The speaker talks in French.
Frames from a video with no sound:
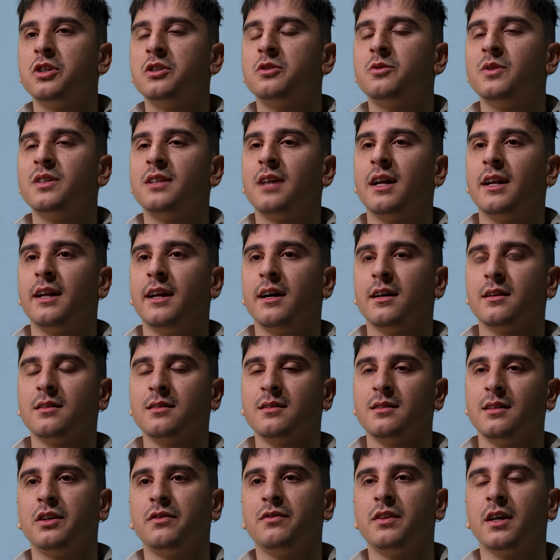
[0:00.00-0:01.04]
Je suis
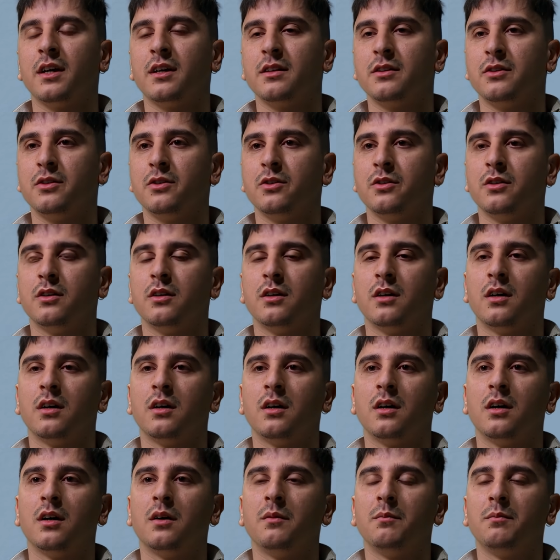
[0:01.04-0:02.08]
italien, je viens d'une
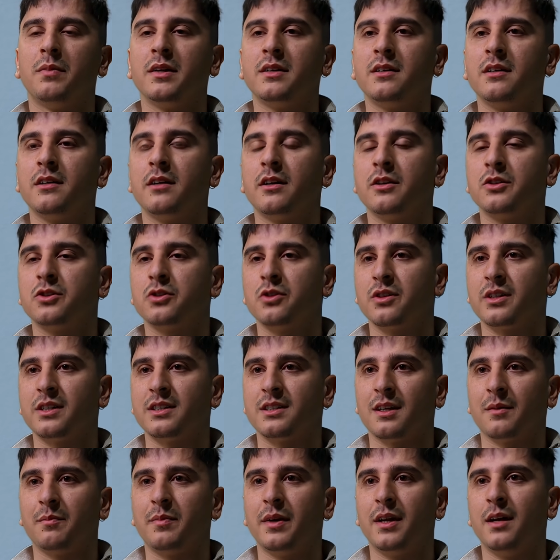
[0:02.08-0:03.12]
euh, petite région qui
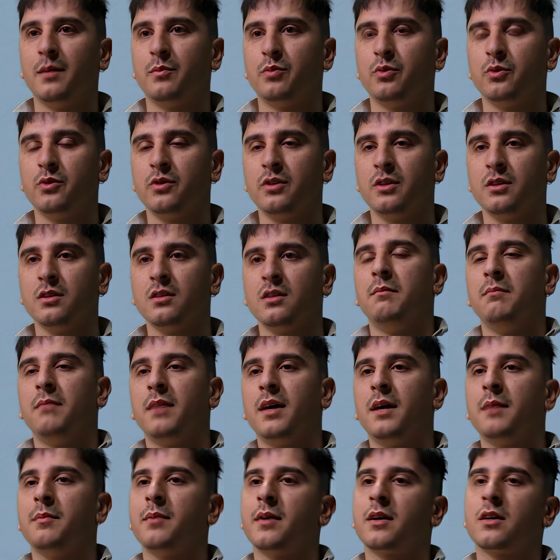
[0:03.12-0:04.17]
s'appelle les Pouilles,
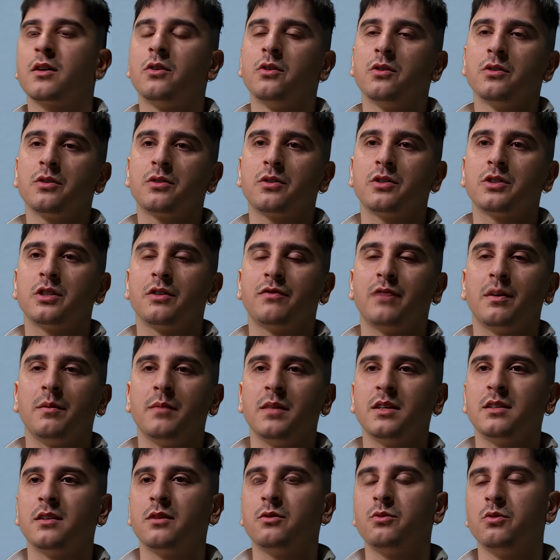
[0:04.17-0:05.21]
mais par contre j'ai fait
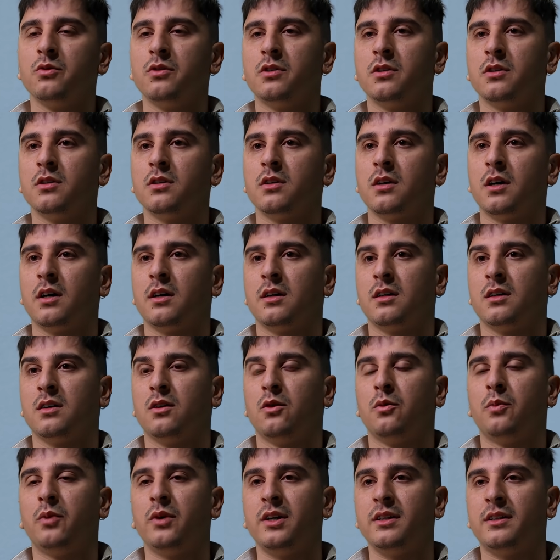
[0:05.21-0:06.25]
mes études euh,
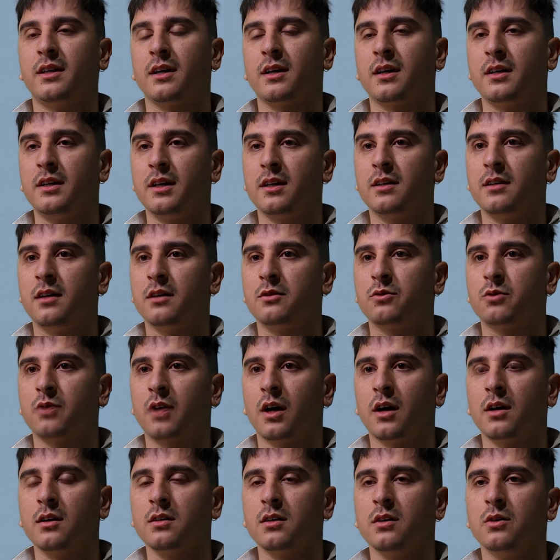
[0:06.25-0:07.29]
au Polytechnique de
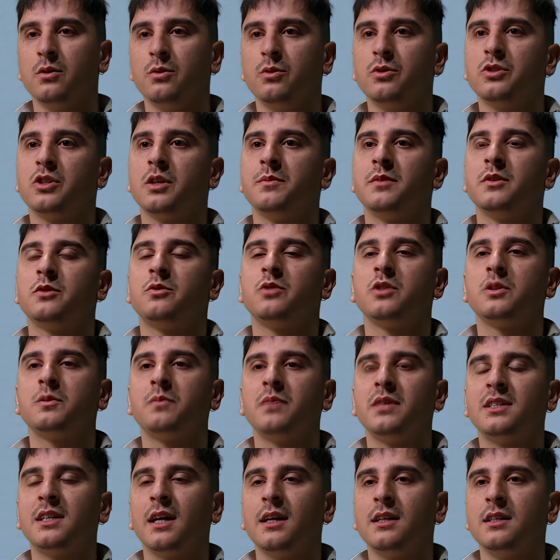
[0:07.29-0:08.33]
Turin où je me suis
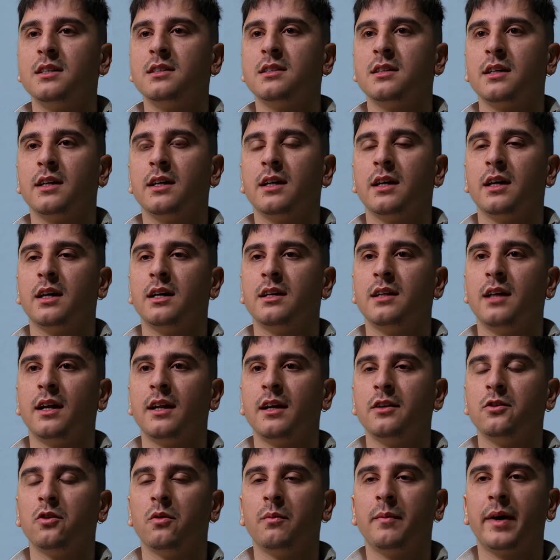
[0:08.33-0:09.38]
spécialisé dans
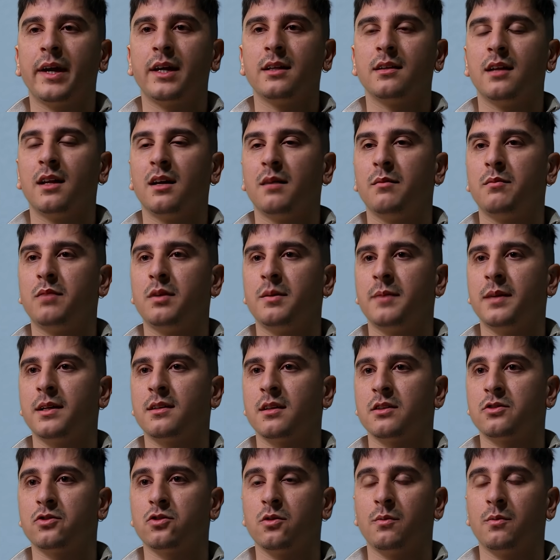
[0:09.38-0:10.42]
les domaines de
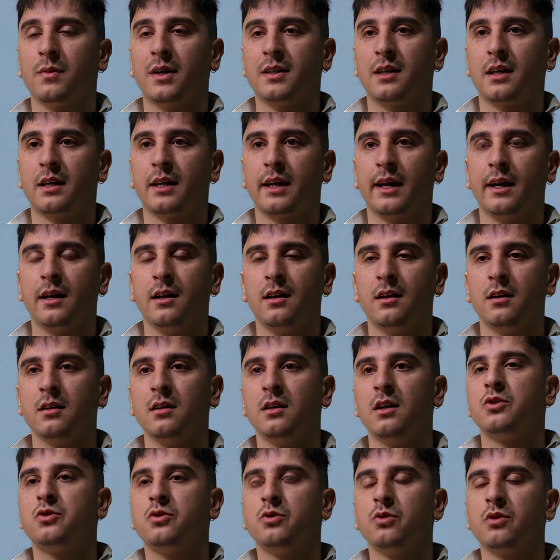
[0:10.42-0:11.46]
l'implémentation matérielle
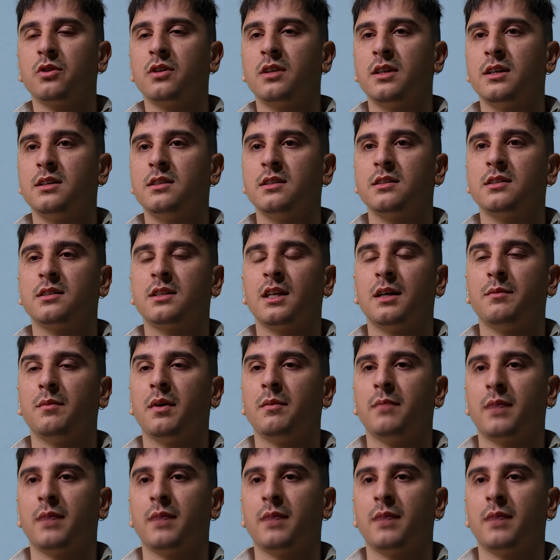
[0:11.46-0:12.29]
sur des systèmes